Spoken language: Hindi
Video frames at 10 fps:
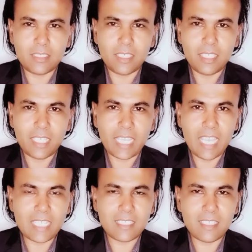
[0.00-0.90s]
एक
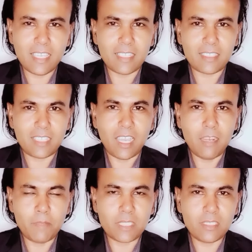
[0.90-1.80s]
ऐसी इतदाल
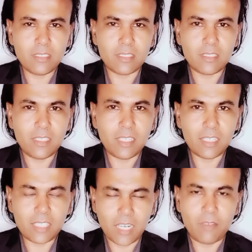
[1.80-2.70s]
पसंद ज़िंदगी की
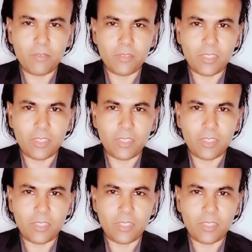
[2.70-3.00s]
तरफ